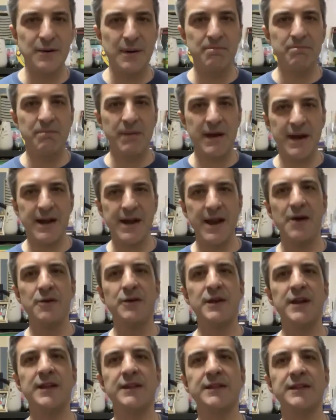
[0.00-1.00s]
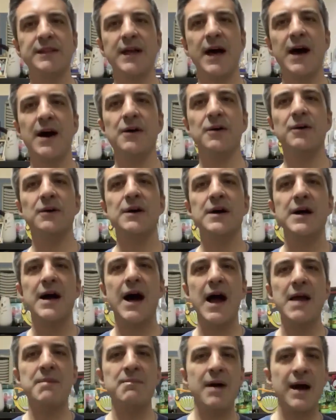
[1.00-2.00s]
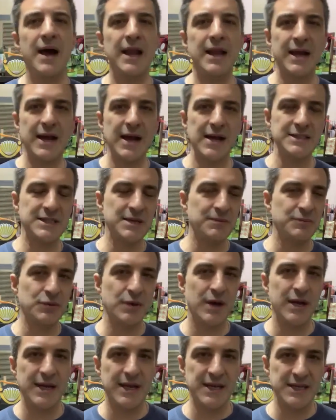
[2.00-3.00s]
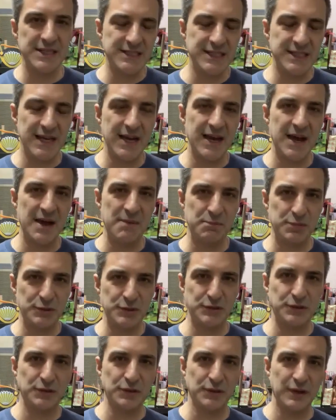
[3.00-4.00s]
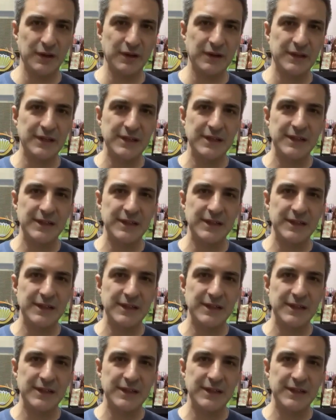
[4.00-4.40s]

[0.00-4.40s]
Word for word: ang pananaw ng tao ay mahalaga sa buhay ng isang apostol.